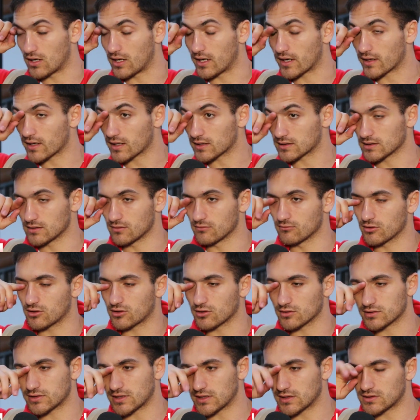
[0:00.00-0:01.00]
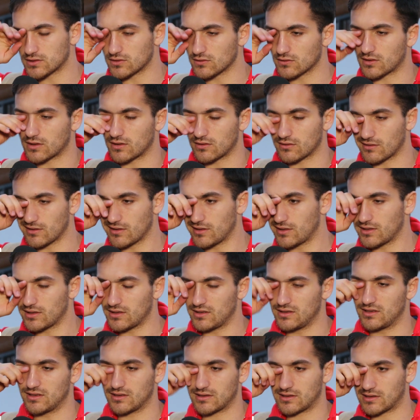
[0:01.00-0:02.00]
la verdad que estamos muy contentos, creo
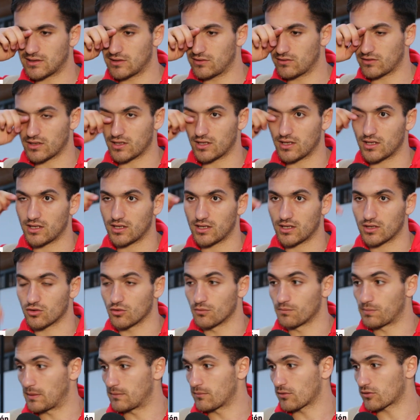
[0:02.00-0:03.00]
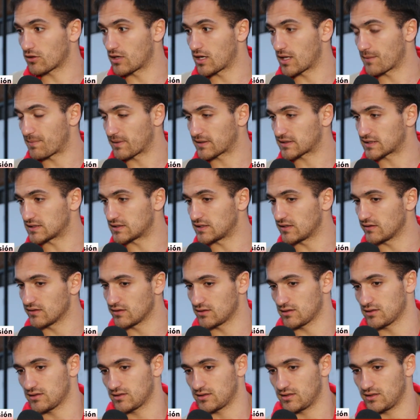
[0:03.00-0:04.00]
que creo que cumplimos con la
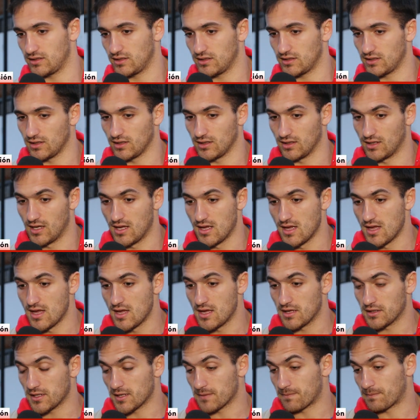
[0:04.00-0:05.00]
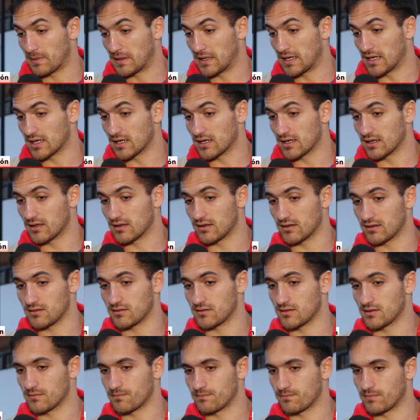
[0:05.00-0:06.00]
expectativa y, esperar
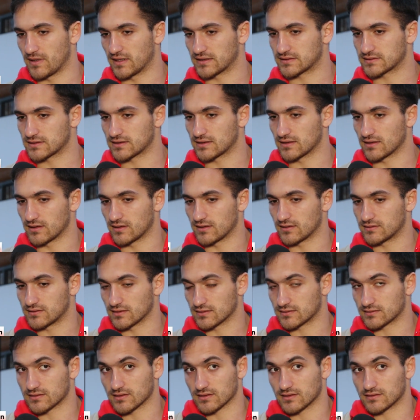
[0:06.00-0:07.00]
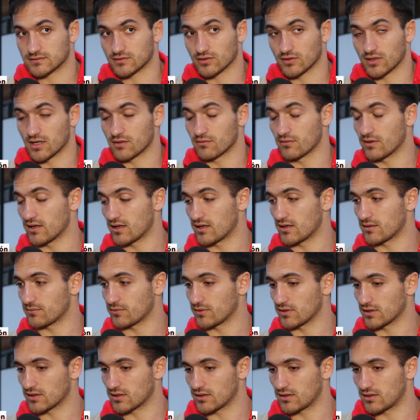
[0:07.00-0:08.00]
eh, esta historia nueva
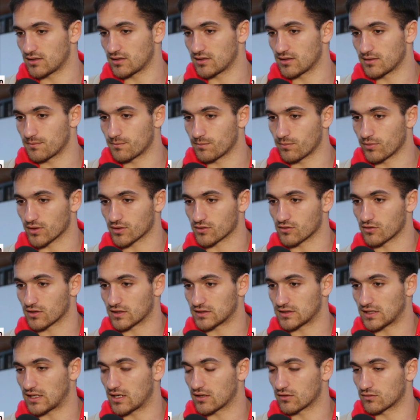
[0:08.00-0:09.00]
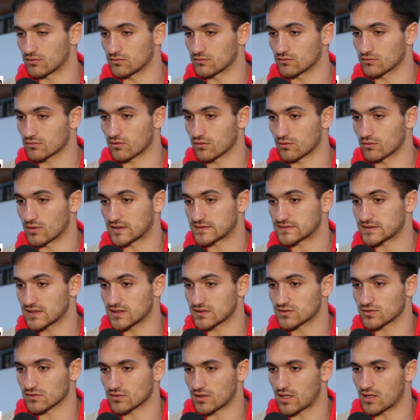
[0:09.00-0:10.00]
poder poder concretarla con un, con un
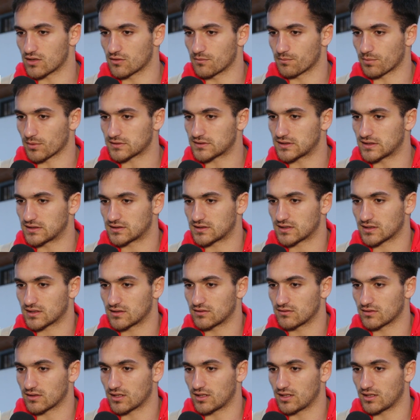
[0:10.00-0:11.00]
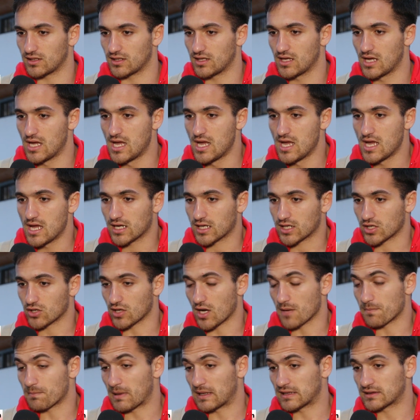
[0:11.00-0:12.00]
ascenso, con algo importante. Creo que creo
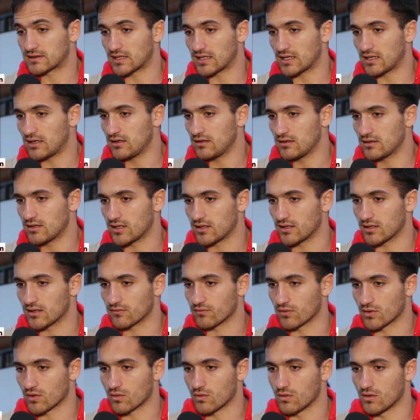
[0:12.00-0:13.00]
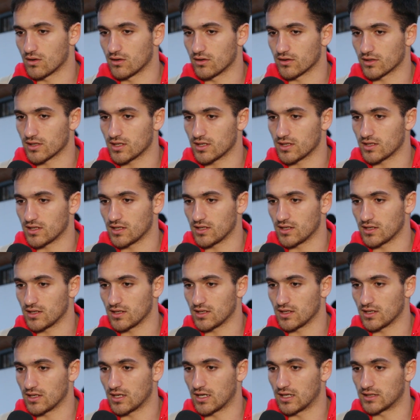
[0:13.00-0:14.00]
que hay plantel, hay, buenos jugadores
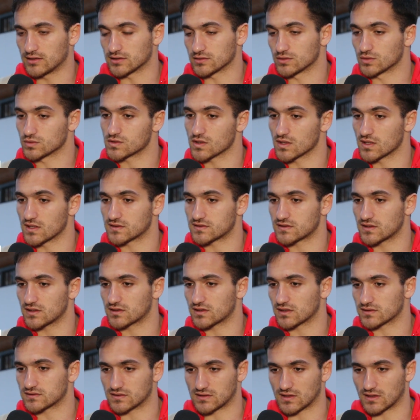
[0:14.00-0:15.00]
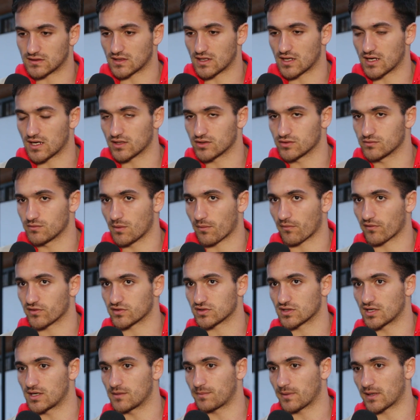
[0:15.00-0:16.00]
y, la institución en sí está, se está trabajando muy
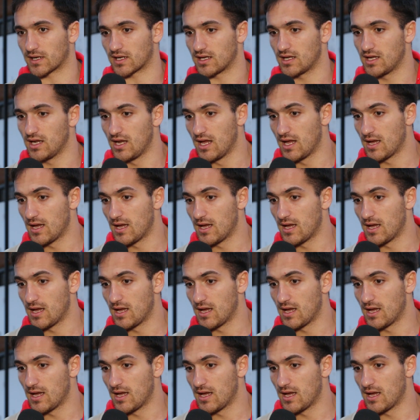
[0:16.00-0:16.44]
profesional para